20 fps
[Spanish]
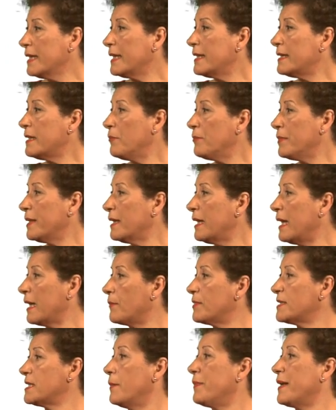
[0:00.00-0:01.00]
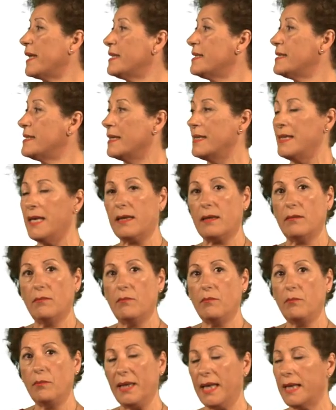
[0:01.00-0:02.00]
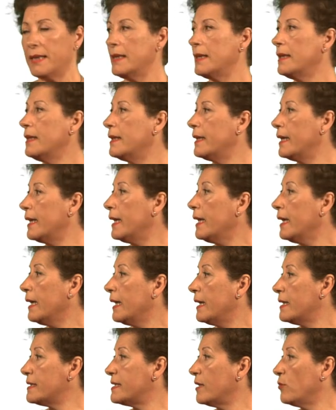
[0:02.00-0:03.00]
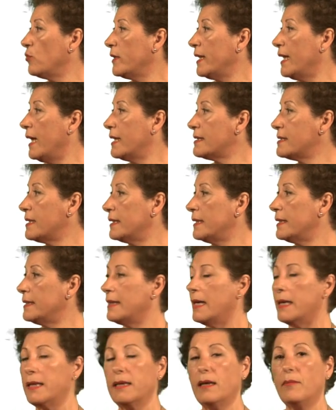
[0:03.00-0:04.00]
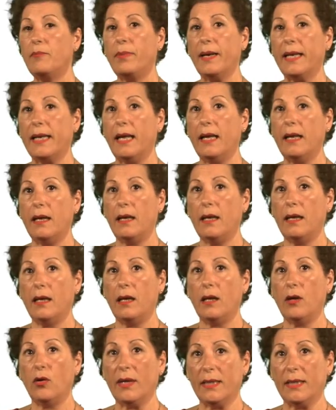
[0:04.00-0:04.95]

y también a la capacidad para diseñar planes de seguridad sanitaria para eh,